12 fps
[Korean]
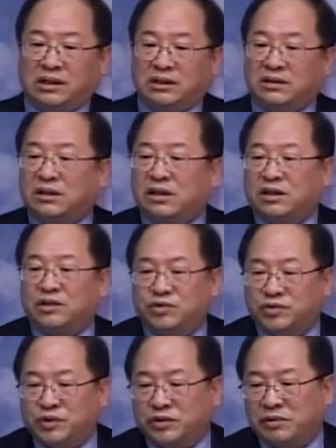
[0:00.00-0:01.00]
이스라엘의
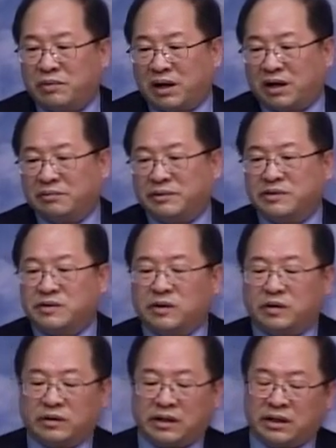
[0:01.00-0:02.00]
구속을
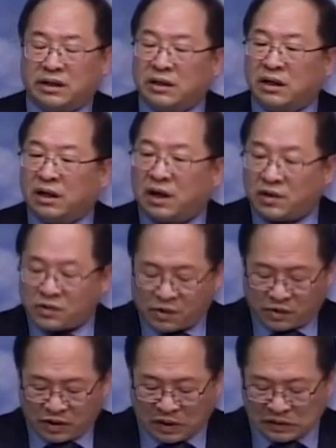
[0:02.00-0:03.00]
바라면서 하나님께
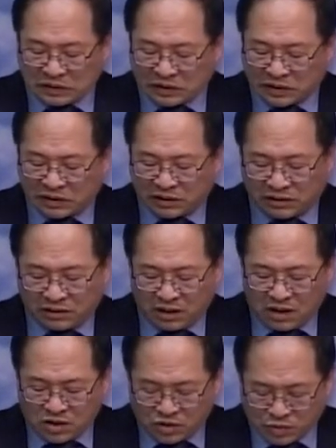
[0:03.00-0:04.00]
계속
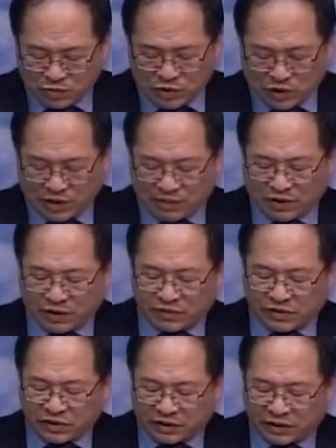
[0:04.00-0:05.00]
영적인 굶주림,
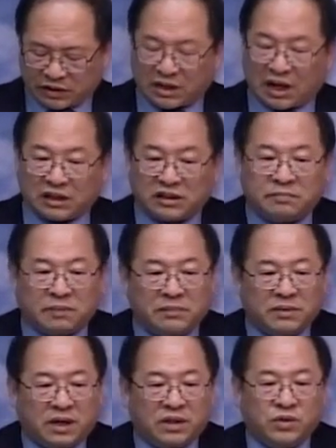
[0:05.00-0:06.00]
영적인
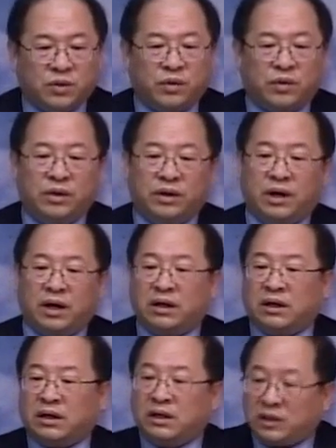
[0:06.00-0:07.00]
갈급함을 가지고
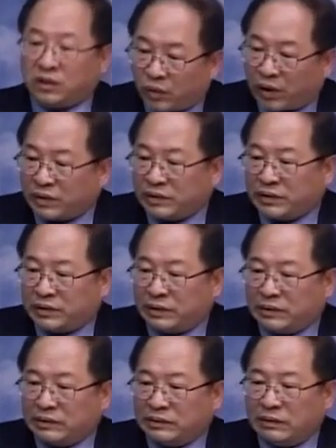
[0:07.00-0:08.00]
하나님께 기도하고
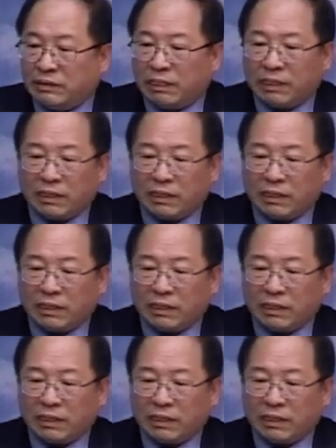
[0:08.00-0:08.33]
있었던 거죠.